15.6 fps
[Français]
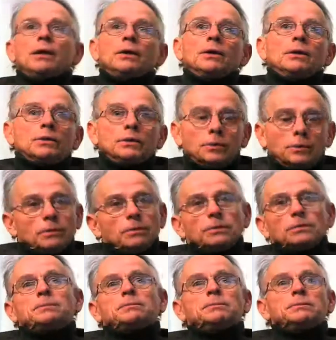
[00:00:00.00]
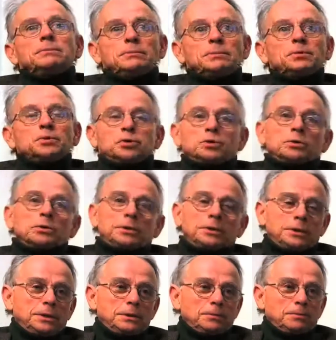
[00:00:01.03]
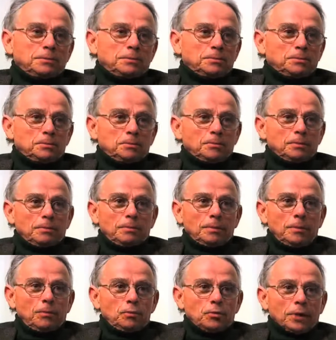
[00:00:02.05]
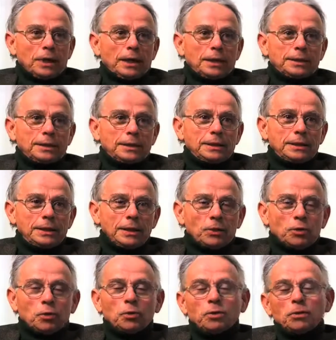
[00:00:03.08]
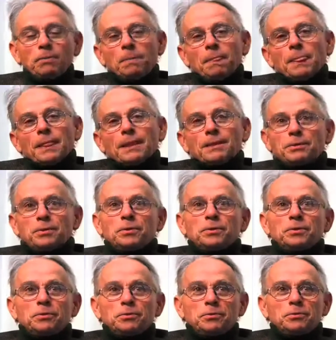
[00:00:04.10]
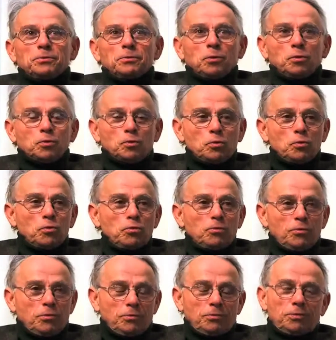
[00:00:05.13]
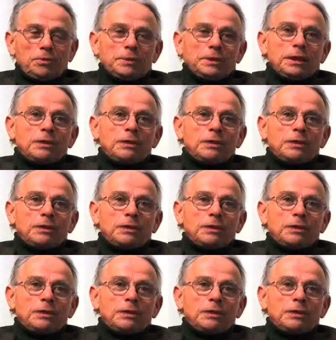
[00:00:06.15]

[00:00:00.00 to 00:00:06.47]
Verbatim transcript: euh, je m'amuserai à dire que euh, on trouve des